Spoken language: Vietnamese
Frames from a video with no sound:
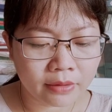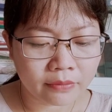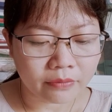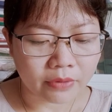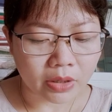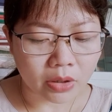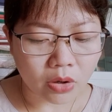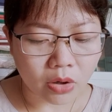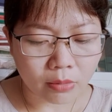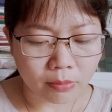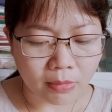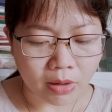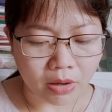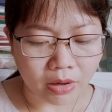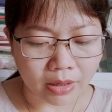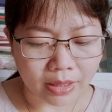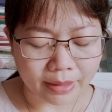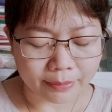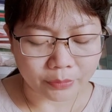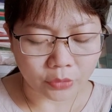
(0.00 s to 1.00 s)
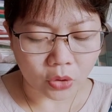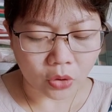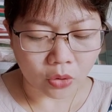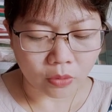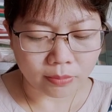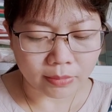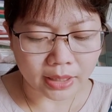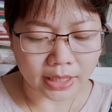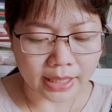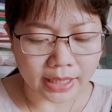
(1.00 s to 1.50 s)
và con bò làm cổ
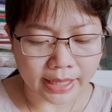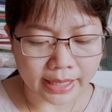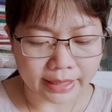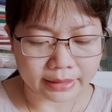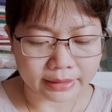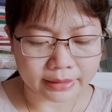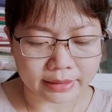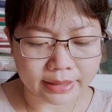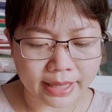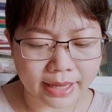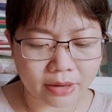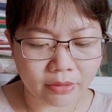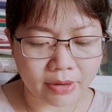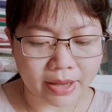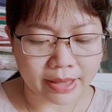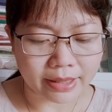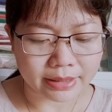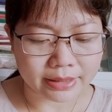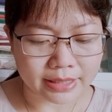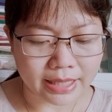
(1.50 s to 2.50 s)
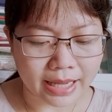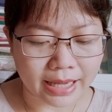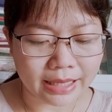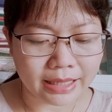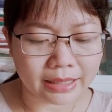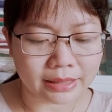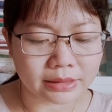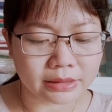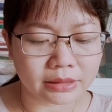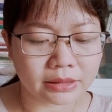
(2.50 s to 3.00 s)
mời làng khao làng xã
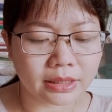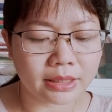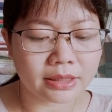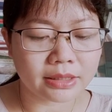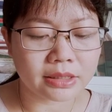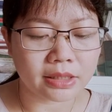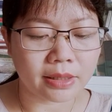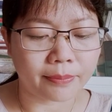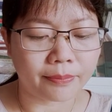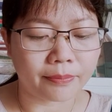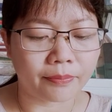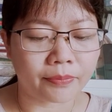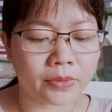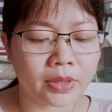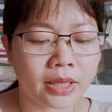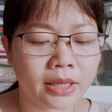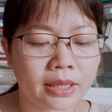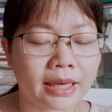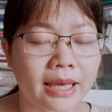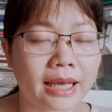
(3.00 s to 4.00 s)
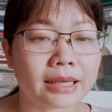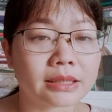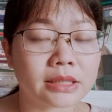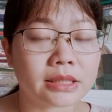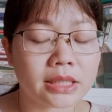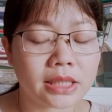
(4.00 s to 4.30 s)
là được lên trùm ăn